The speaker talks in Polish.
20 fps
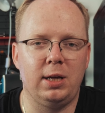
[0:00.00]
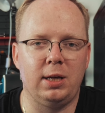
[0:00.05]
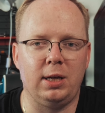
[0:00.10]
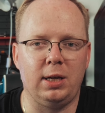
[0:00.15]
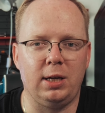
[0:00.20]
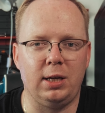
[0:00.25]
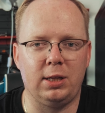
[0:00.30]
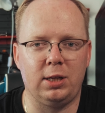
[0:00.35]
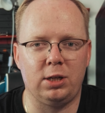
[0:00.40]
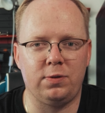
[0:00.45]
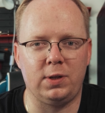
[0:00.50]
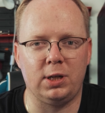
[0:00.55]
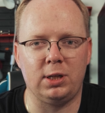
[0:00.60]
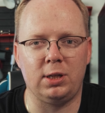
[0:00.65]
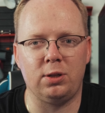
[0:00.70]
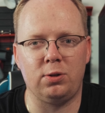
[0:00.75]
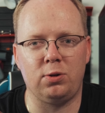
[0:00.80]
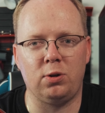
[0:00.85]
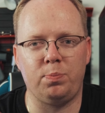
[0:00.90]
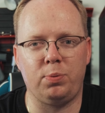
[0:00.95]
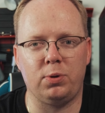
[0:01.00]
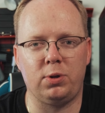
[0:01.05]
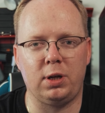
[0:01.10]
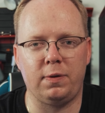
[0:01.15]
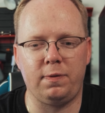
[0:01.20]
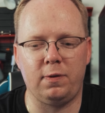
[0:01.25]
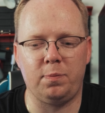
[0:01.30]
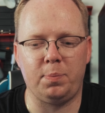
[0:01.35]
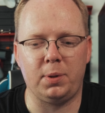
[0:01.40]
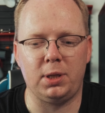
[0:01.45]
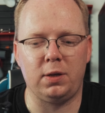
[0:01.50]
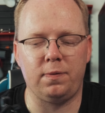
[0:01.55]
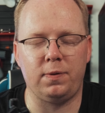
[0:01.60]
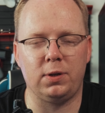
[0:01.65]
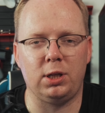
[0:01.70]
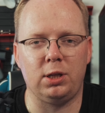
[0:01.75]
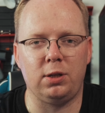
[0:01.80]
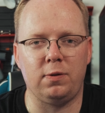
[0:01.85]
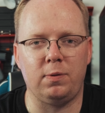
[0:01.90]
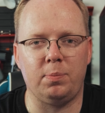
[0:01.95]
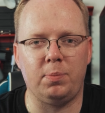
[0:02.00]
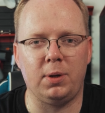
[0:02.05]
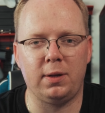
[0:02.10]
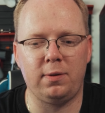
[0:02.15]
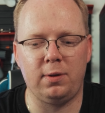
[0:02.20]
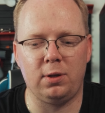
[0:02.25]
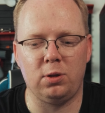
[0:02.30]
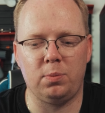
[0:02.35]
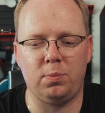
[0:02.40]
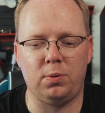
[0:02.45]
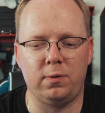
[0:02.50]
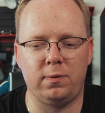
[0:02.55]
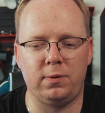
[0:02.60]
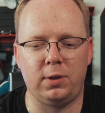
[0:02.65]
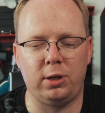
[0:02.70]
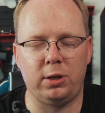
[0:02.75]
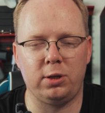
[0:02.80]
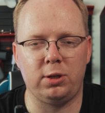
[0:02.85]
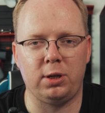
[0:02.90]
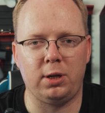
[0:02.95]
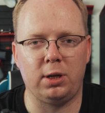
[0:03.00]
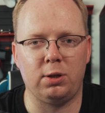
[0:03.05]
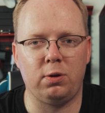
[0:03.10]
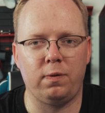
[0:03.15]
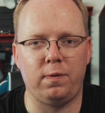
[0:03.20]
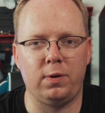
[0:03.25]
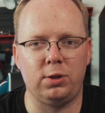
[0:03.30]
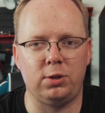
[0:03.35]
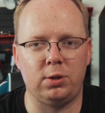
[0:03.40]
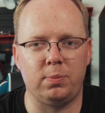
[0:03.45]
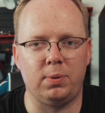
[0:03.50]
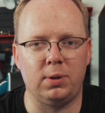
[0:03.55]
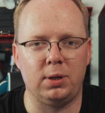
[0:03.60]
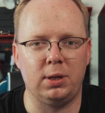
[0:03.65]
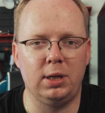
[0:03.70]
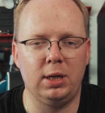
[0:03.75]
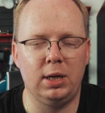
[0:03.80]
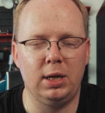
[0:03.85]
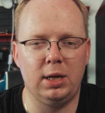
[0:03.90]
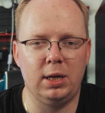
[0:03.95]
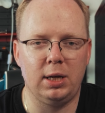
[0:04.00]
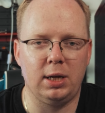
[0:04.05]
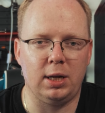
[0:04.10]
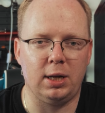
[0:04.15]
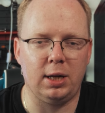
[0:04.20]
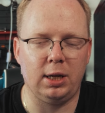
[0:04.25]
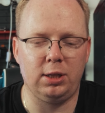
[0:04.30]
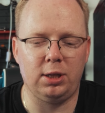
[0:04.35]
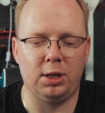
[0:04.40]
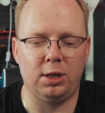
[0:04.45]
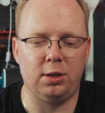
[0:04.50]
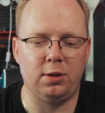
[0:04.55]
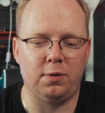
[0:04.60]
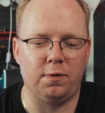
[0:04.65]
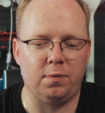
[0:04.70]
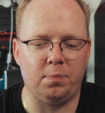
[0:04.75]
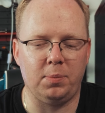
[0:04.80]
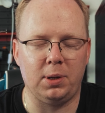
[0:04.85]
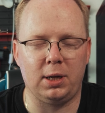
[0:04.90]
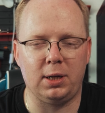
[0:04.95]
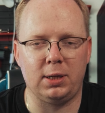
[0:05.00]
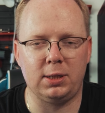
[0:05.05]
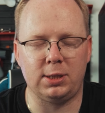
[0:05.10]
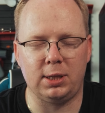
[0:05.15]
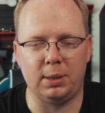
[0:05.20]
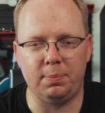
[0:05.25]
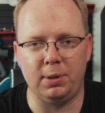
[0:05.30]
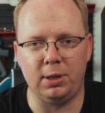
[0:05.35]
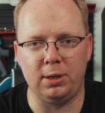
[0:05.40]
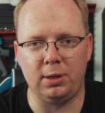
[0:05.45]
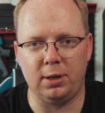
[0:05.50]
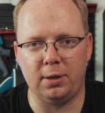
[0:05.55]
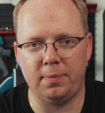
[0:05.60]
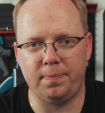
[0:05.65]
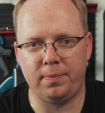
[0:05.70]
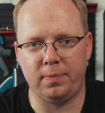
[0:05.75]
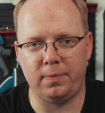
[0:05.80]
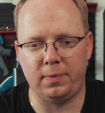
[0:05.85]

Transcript: I też tutaj ten dron potrafi wpadać w jakieś wibracje, no bo on stara się ratować, żeby lecieć w miarę stabilnie.